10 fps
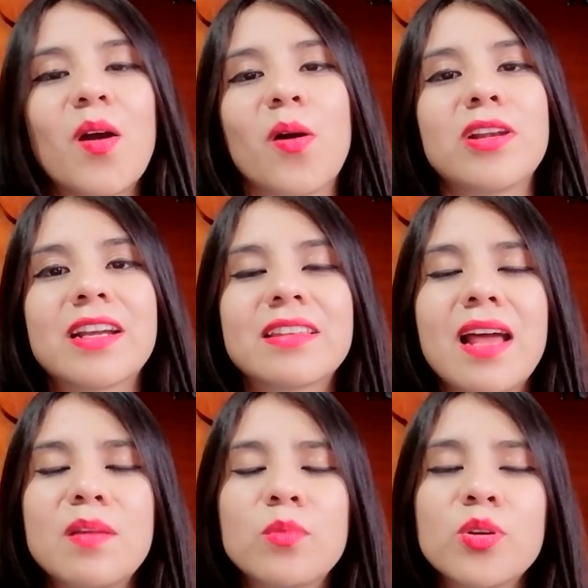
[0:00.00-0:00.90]
Hola, ¿qué
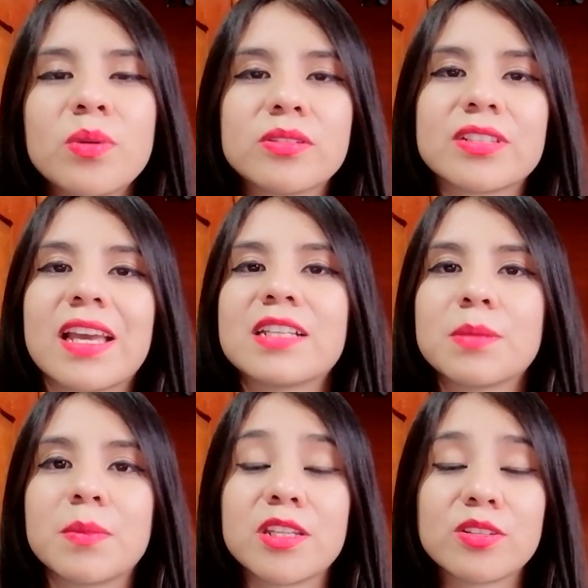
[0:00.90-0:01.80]
tal? Muy buenos días,
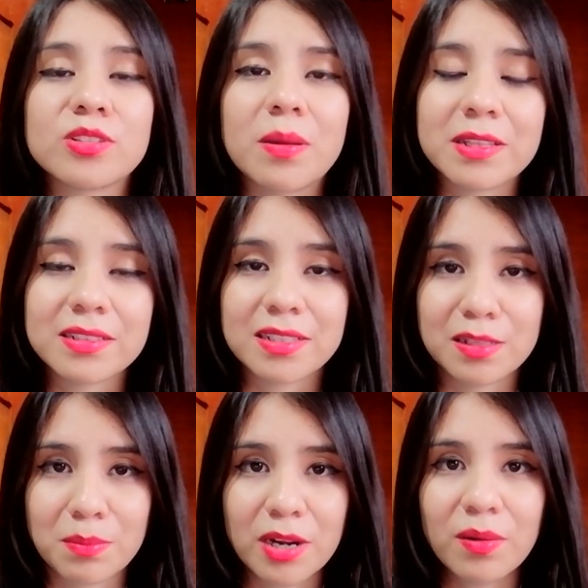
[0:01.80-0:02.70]
bienvenidos nuevamente a
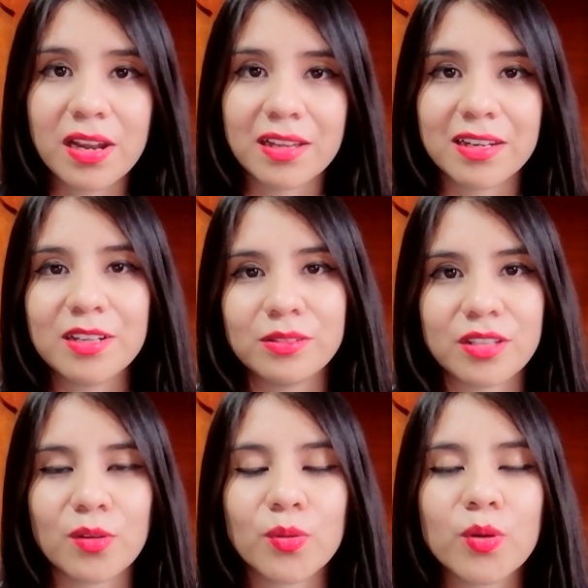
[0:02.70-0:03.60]
Sin embargo al aire. Los
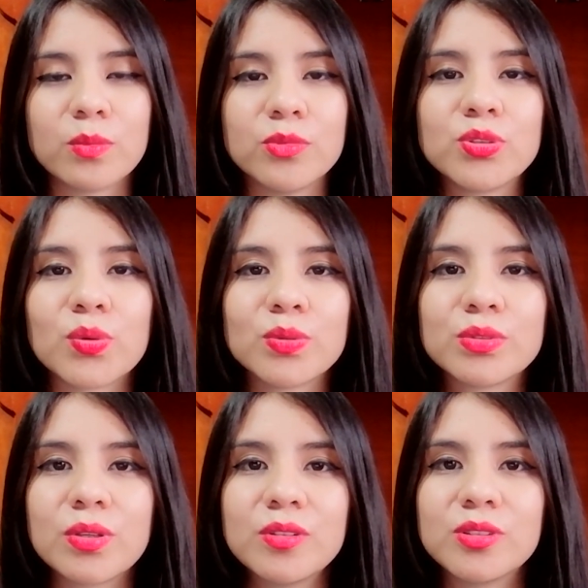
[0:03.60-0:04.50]
saludo con mucho
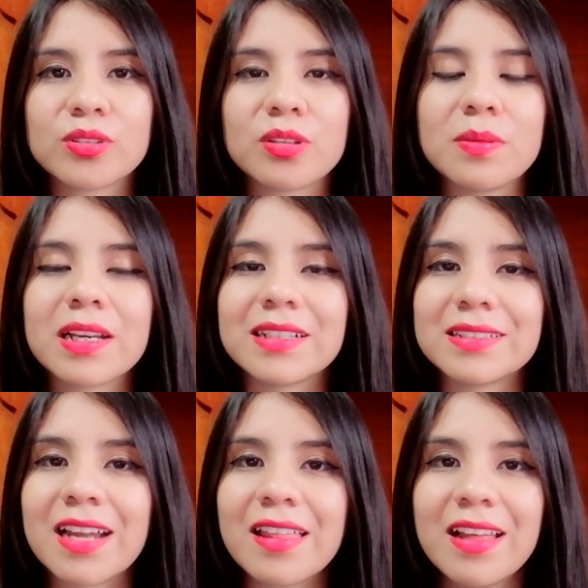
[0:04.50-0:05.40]
gusto. Yo soy Bianca
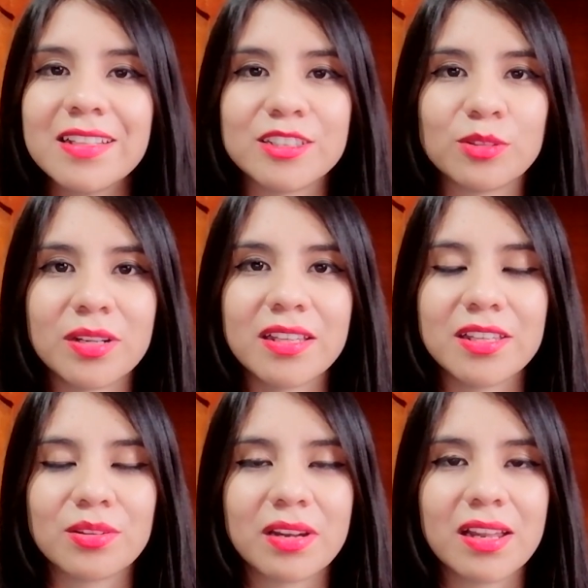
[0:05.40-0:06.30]
Estrada y soy la
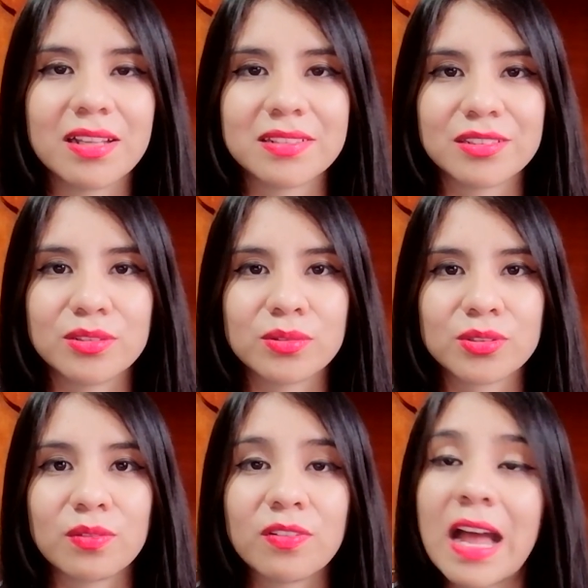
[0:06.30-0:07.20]
editora de la sección
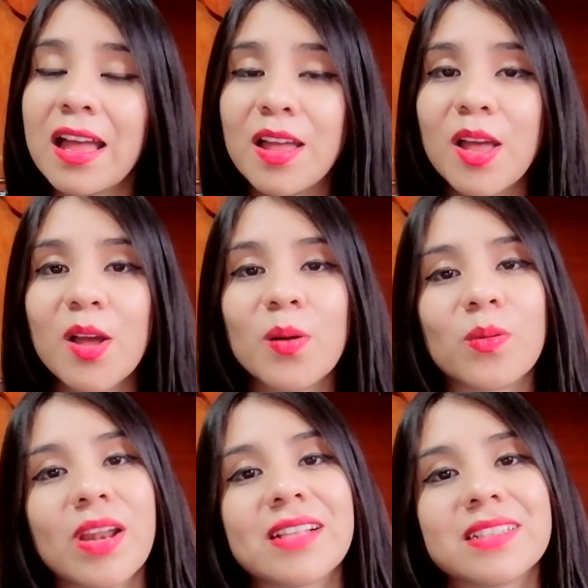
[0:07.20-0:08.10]
Sofá,
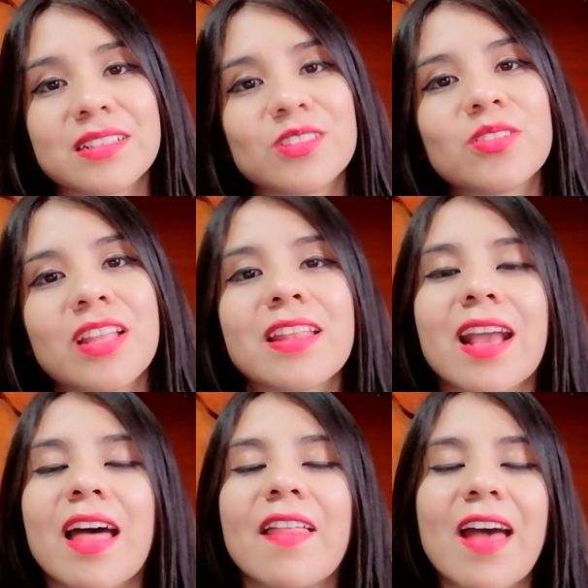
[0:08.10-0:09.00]
una sección
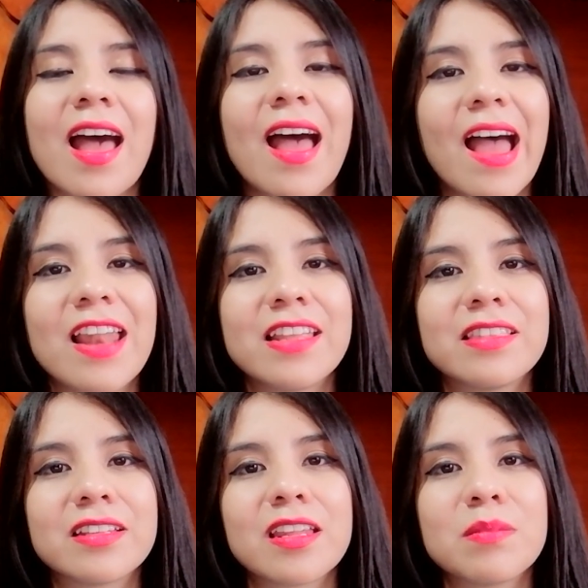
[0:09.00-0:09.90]
dedicada al
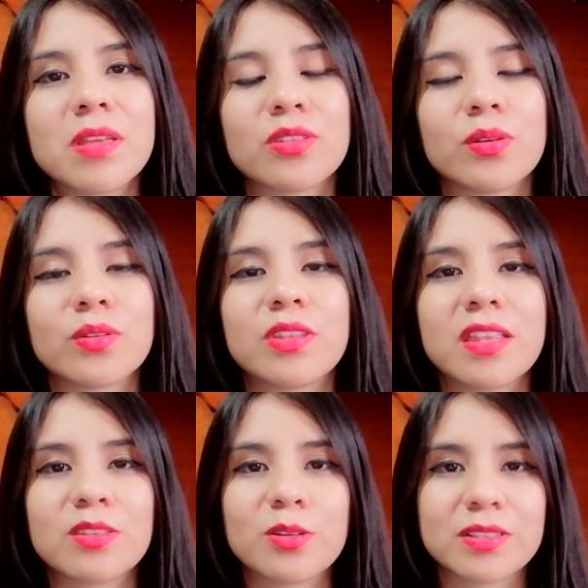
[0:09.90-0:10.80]
entretenimiento
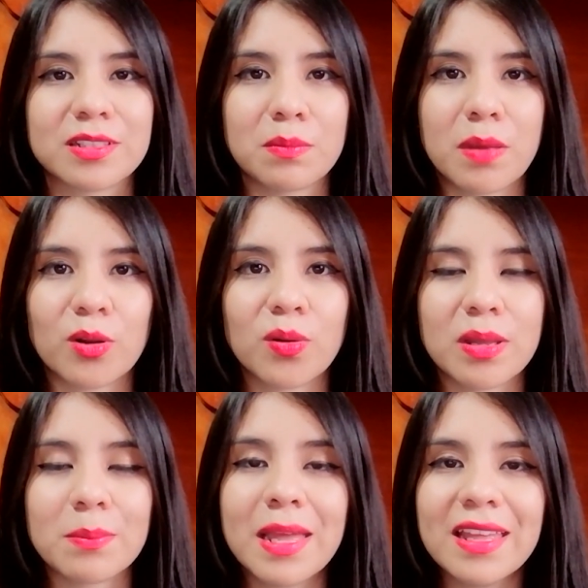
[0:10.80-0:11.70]
dentro de Sin embargo
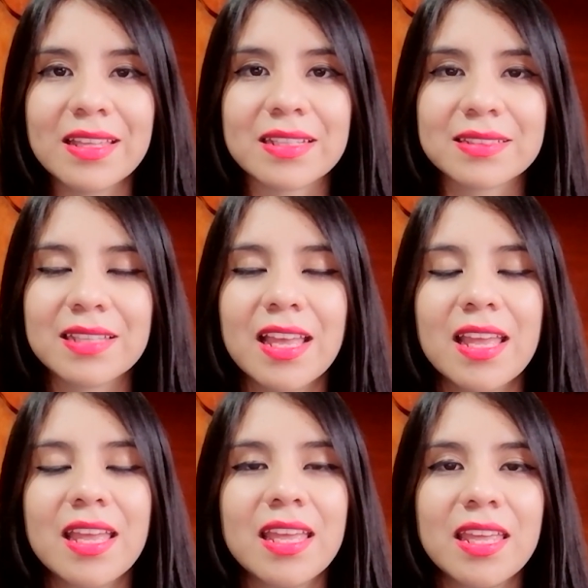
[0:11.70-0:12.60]
MX.
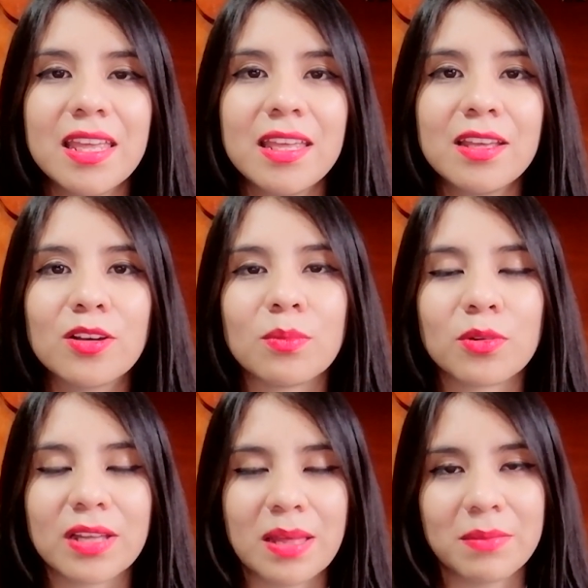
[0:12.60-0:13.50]
Y
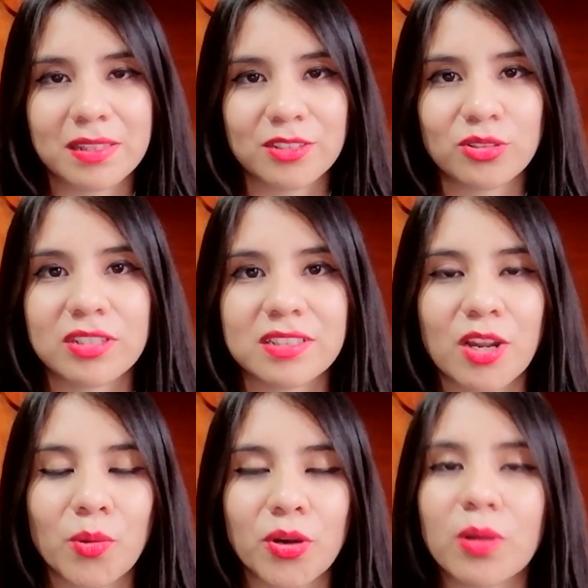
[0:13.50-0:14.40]
como cada martes yo les
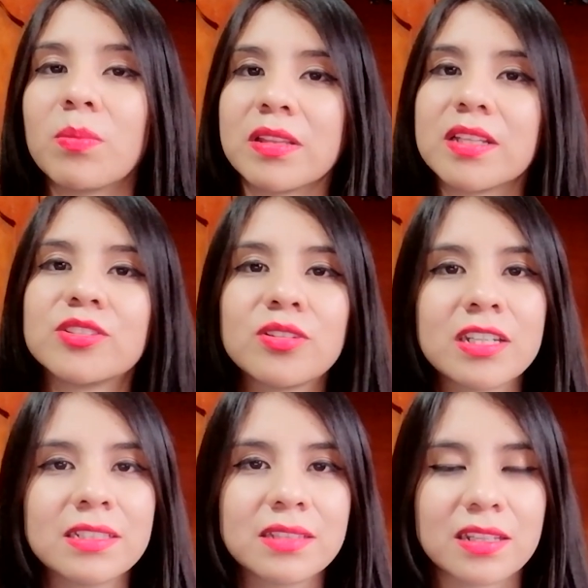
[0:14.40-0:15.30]
traigo
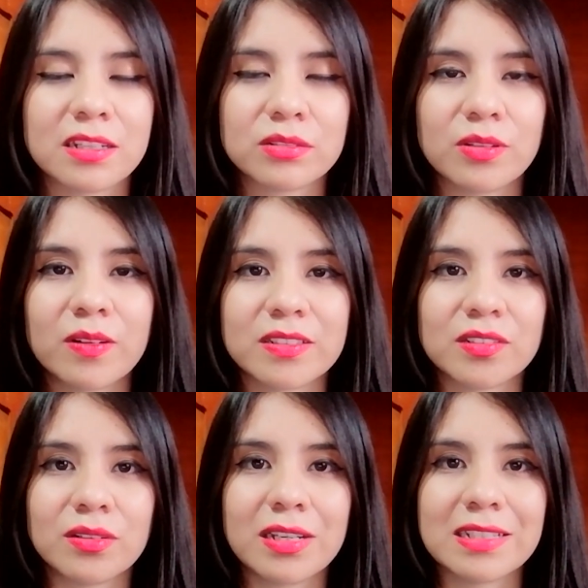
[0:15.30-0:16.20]
recomendaciones, en esta
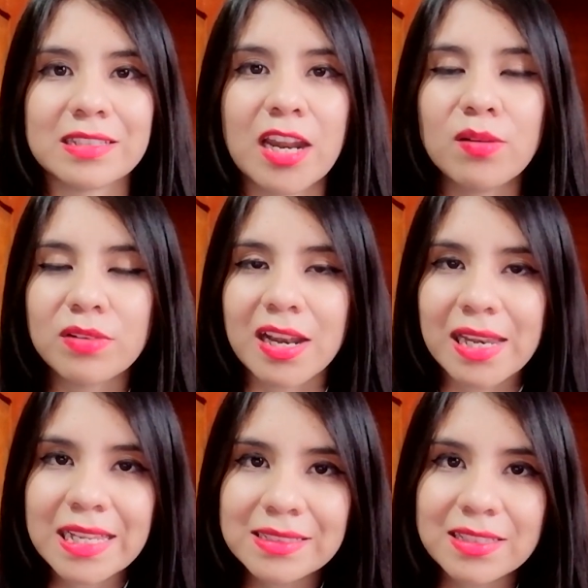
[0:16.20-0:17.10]
ocasión les traigo una
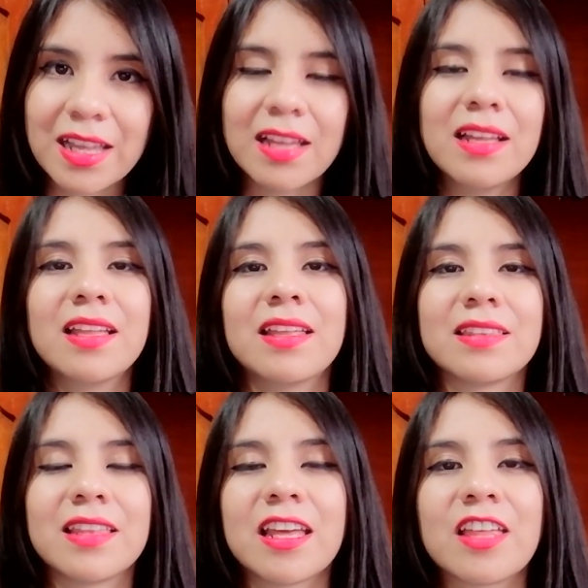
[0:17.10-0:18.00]
lista
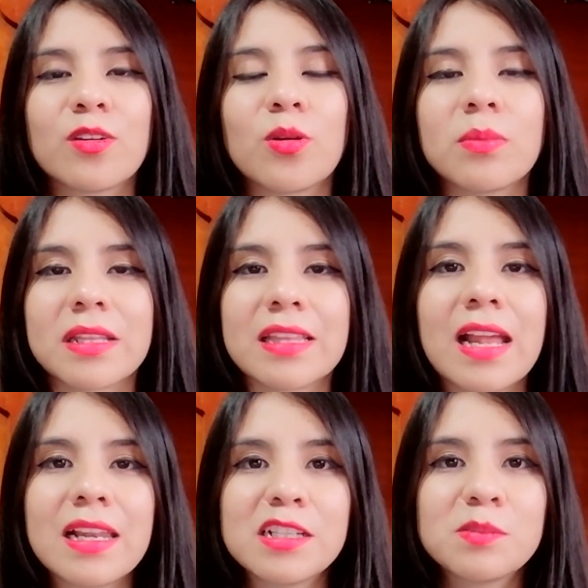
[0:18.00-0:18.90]
de
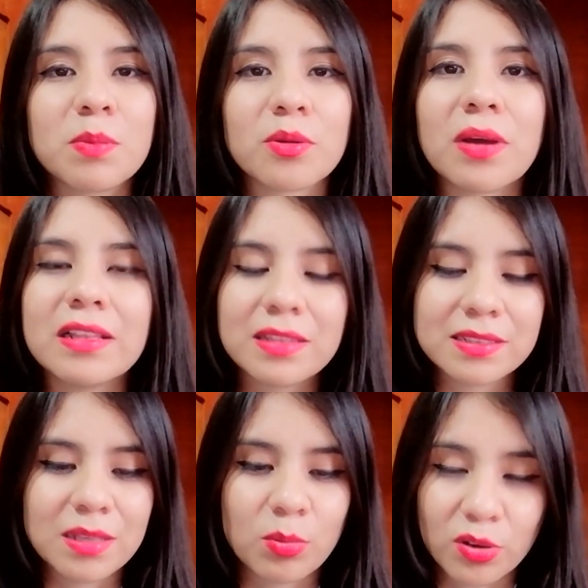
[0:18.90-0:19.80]
documentales, pero
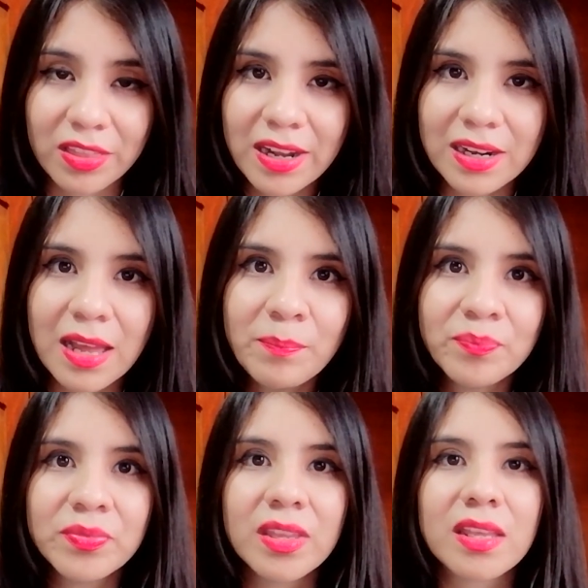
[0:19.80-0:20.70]
antes de abordarla,
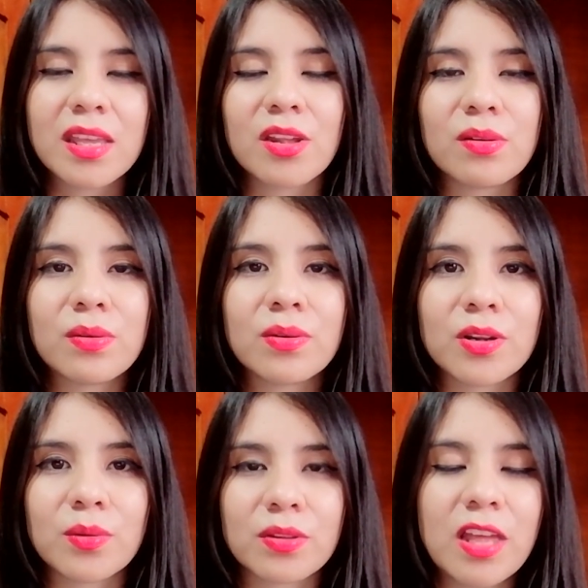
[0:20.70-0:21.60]
quiero
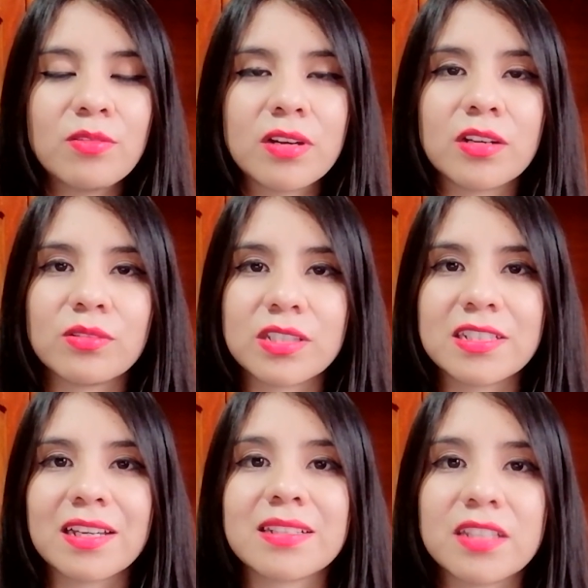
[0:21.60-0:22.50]
recordar una
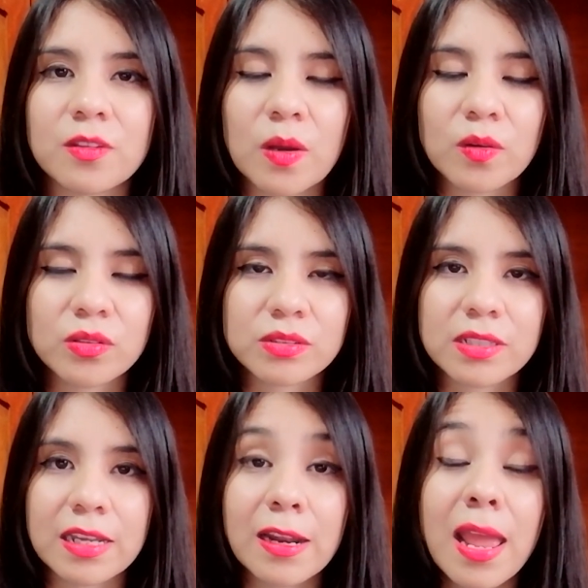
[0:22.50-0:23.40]
noticia que se dio a
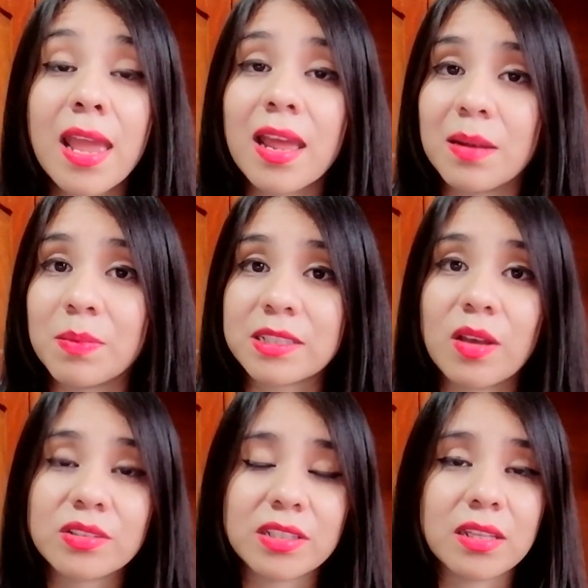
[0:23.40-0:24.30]
conocer el
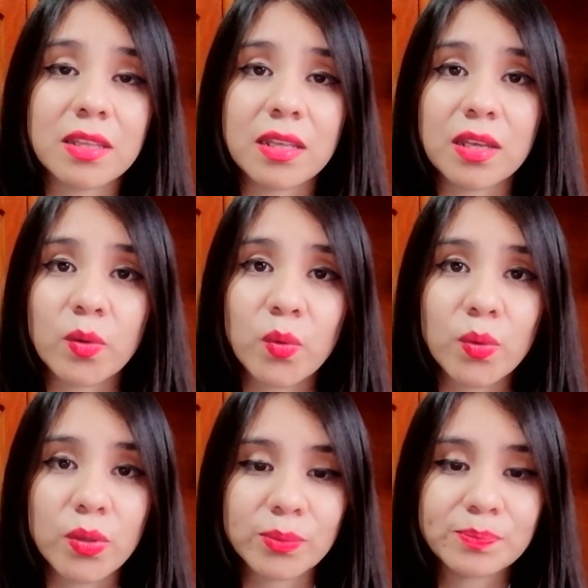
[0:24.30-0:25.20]
pasado 7 de
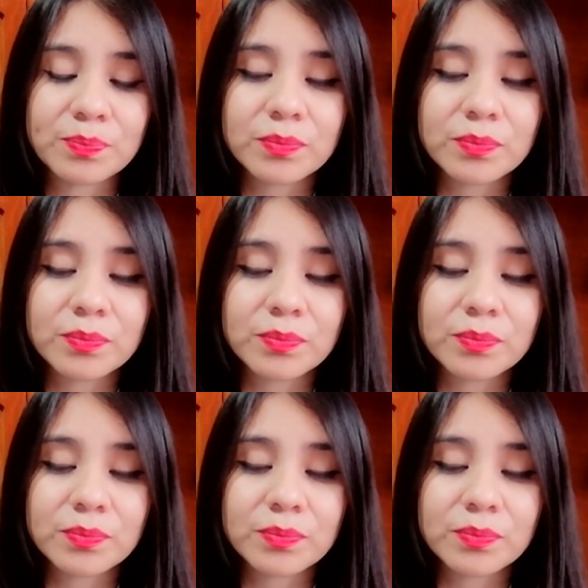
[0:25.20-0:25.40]
julio